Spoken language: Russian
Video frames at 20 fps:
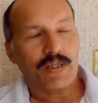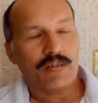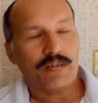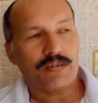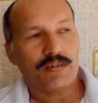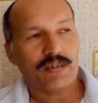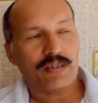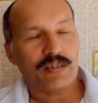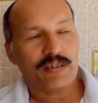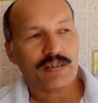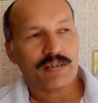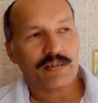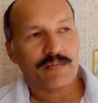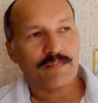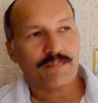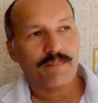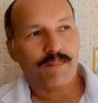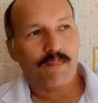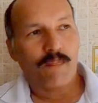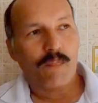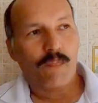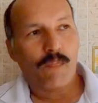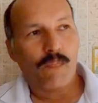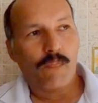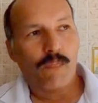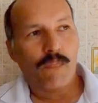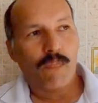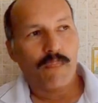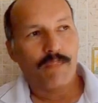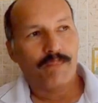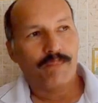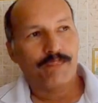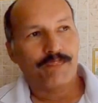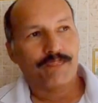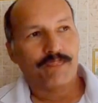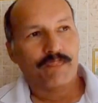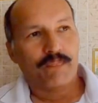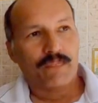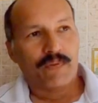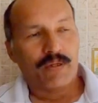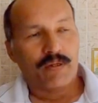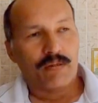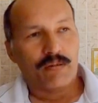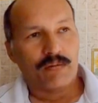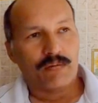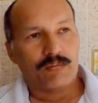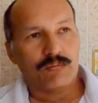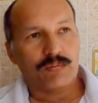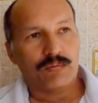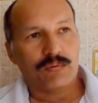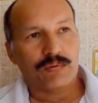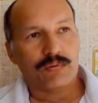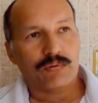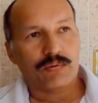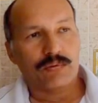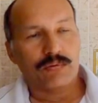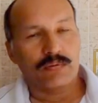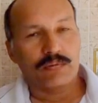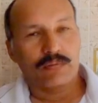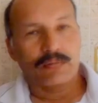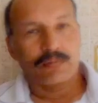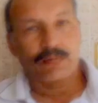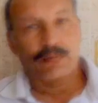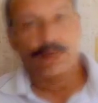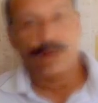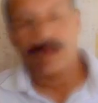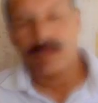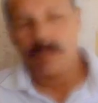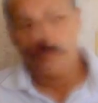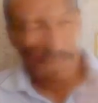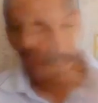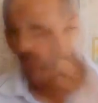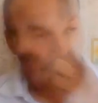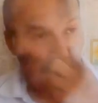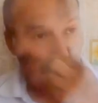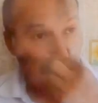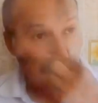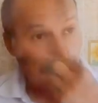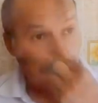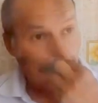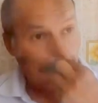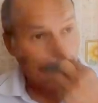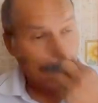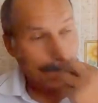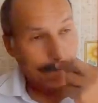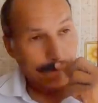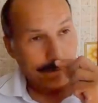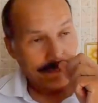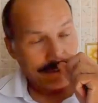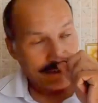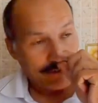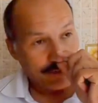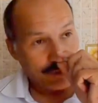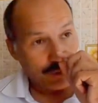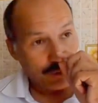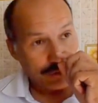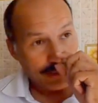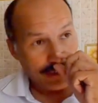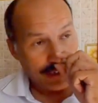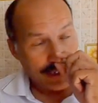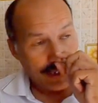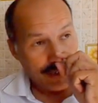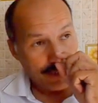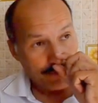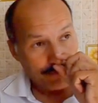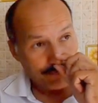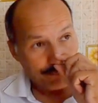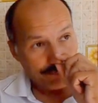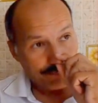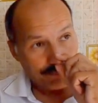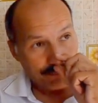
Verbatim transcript: Интересно. Вот. Э, ну что еще? Навел я